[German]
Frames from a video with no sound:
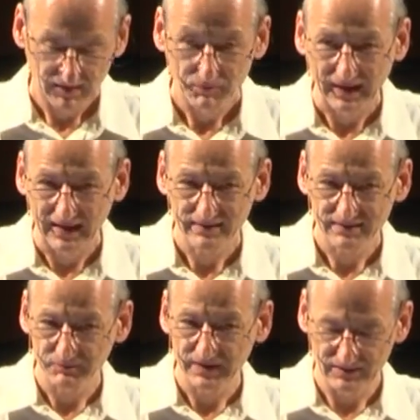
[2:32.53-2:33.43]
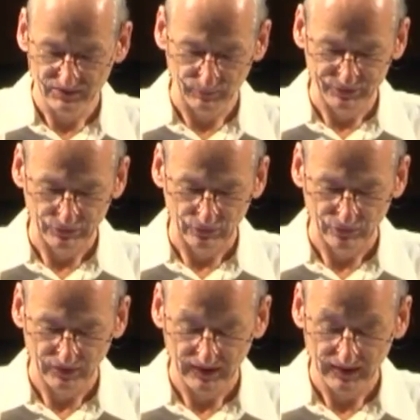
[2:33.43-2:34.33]
brachte mich zur
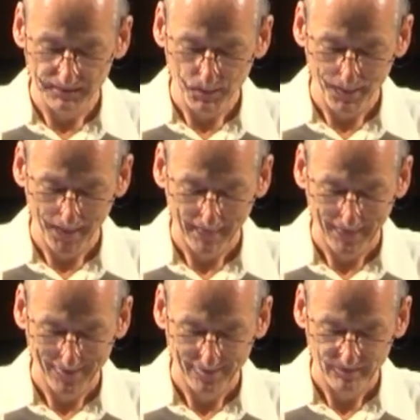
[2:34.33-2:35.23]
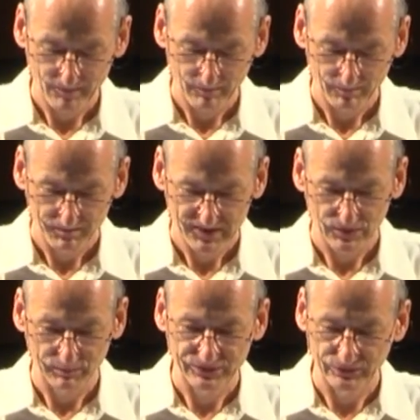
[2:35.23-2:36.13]
Psychologie,
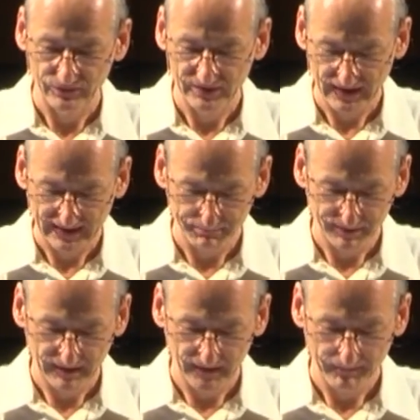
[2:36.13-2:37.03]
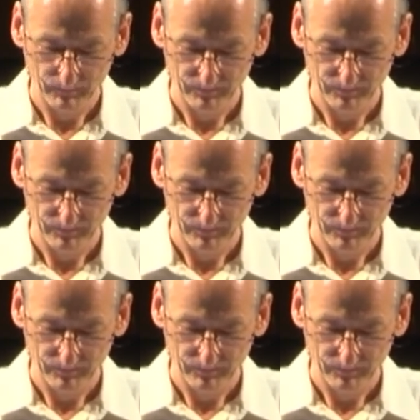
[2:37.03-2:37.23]
zur Psychotherapie,